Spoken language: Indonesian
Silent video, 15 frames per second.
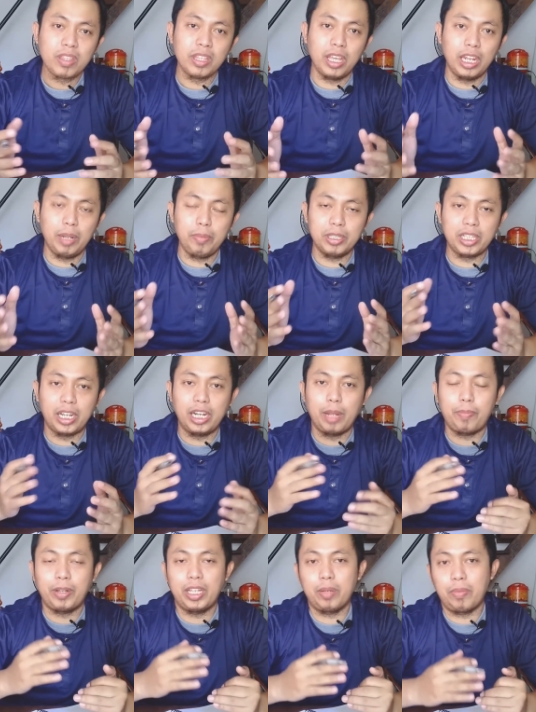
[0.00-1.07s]
Jadi misalnya
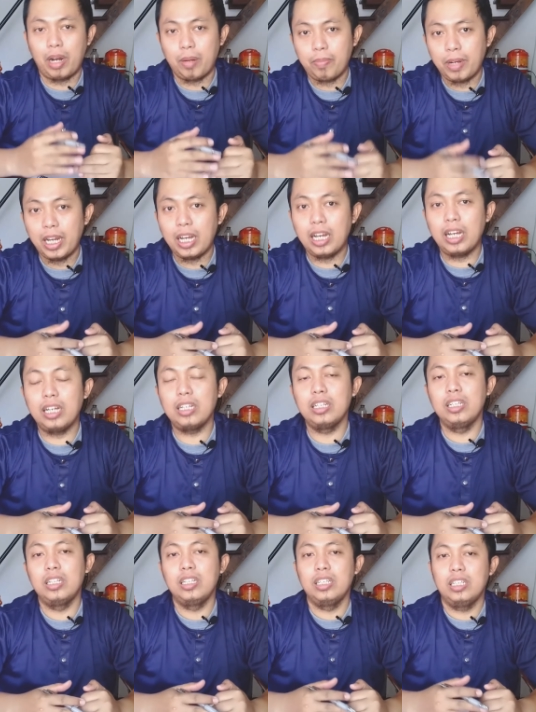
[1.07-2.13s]
DP-nya berapa?
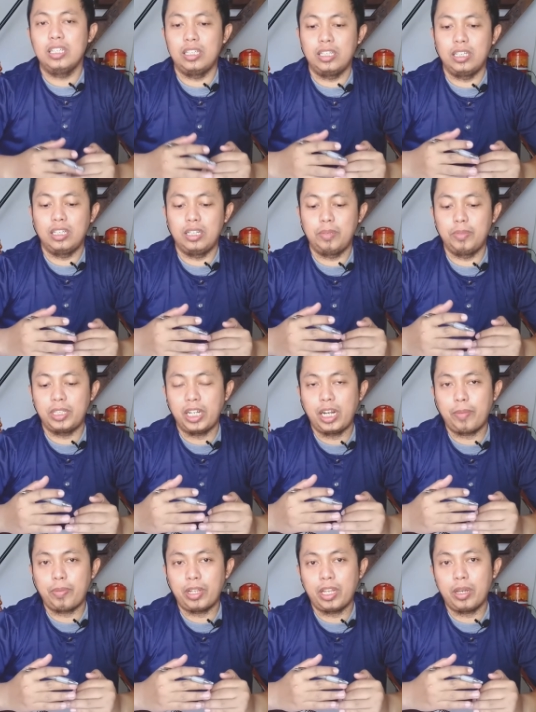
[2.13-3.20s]
E,
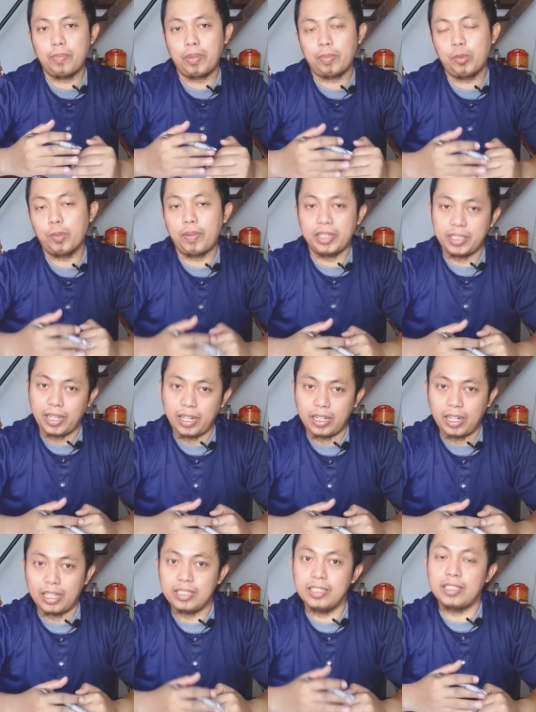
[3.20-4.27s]
misalnya DP-nya 40%,
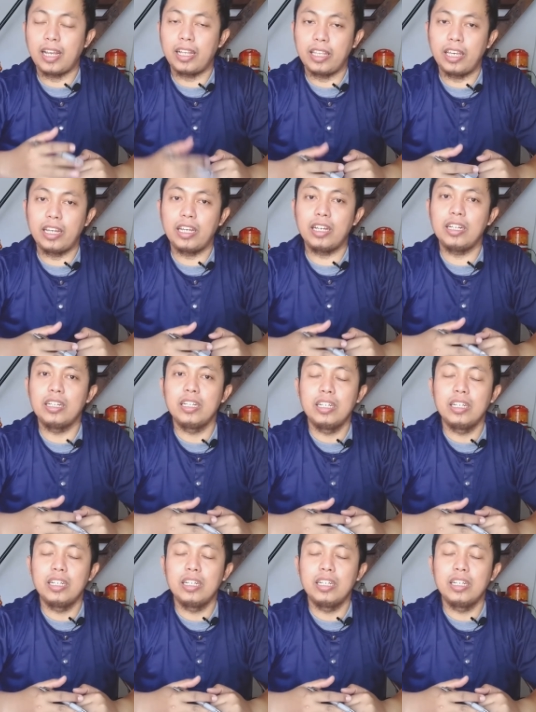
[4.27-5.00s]
nah sisanya